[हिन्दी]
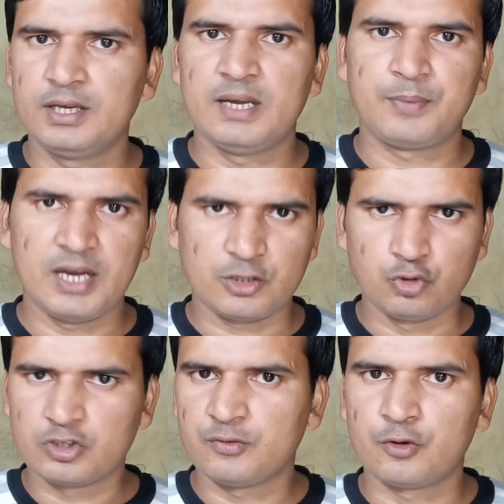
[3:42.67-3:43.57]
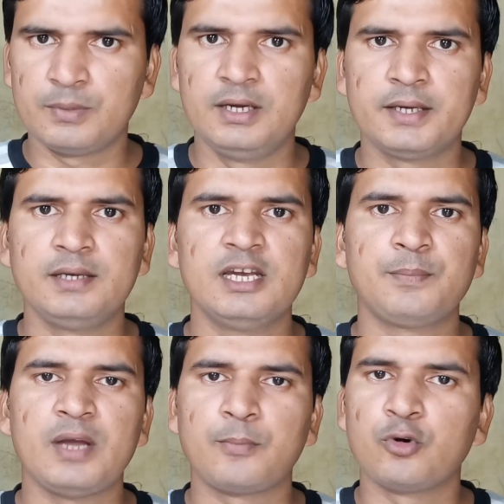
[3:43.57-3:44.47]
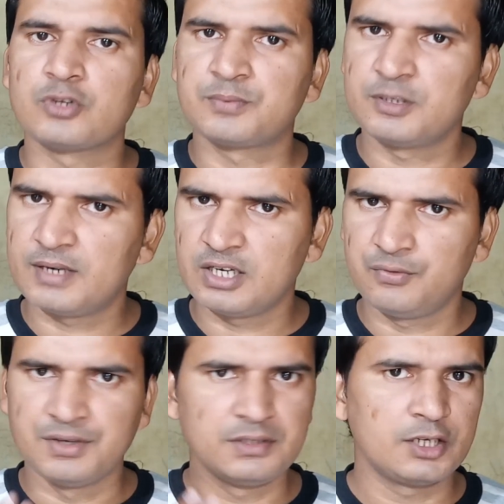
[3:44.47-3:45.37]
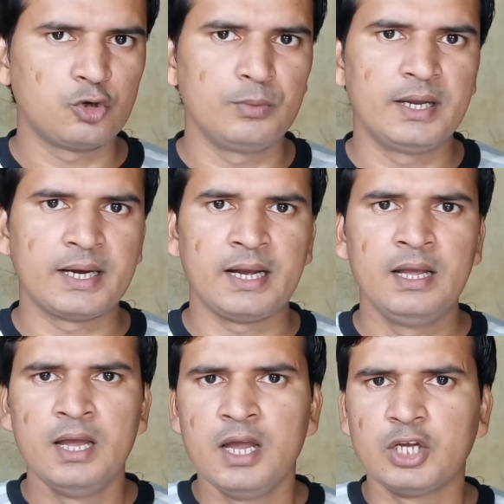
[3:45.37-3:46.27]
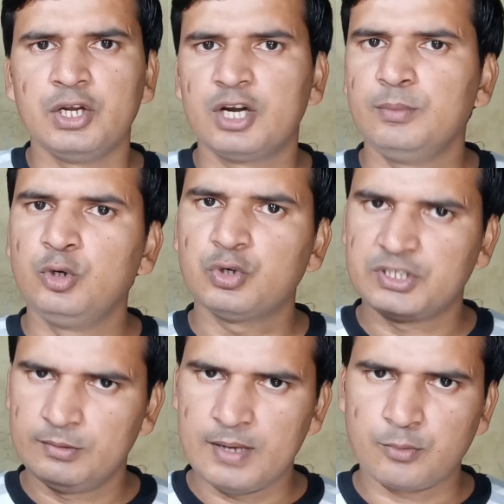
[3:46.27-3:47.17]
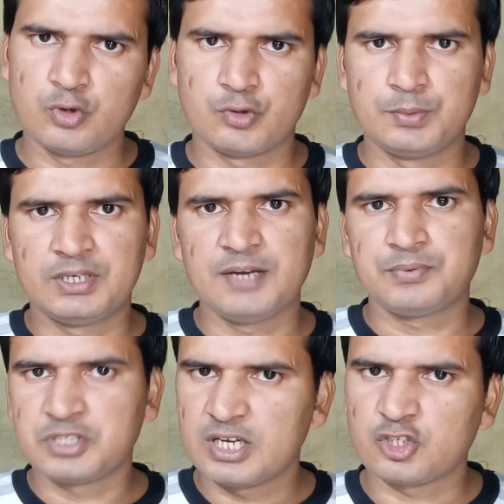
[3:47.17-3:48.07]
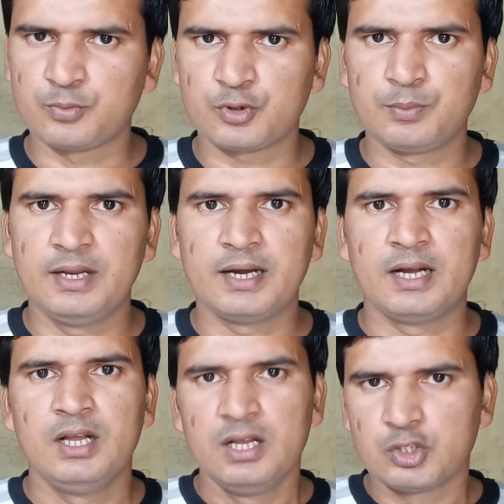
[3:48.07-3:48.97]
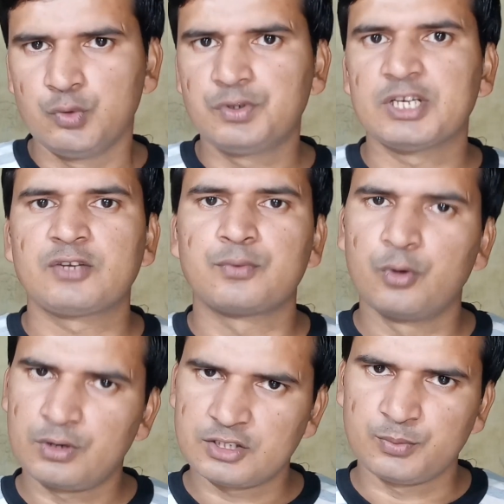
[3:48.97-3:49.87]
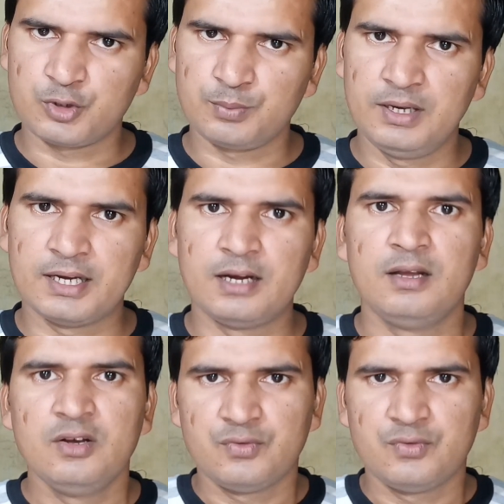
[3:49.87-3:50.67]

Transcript: मिलेगी आपके आसूस के फ़ोन में लेकिन यहाँ पे आपको सबसे बड़ा डिफ्रेंस देखने को मिलेगा कि रेडमी नोट सेवन में आपको यूस टाइप सी का सपोर्ट मिलेगा क्विक चार्ज फोर का सपोर्ट मिलेगा